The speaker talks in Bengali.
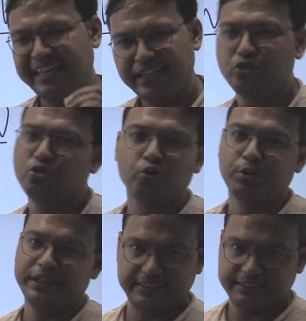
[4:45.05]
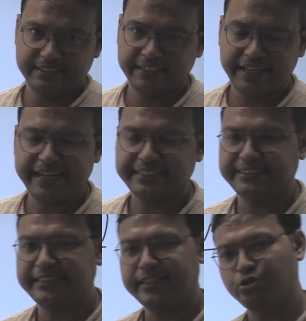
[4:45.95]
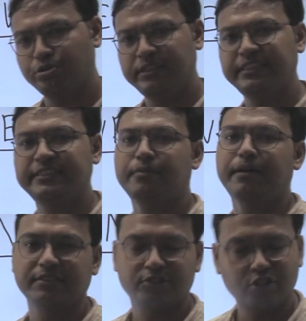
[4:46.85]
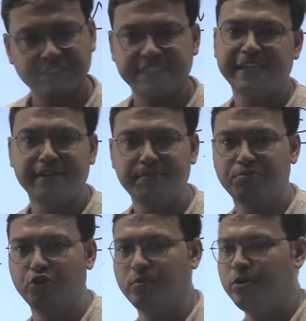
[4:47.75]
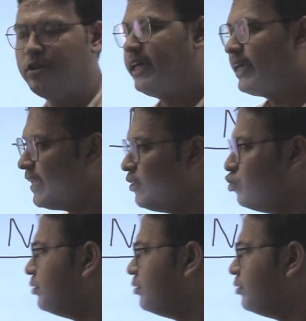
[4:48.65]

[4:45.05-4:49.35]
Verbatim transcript: একটু কঠিন ঠিক আছে যেটা সত্যি যেটা বাস্তব সেটাই আমি বলব কিন্তু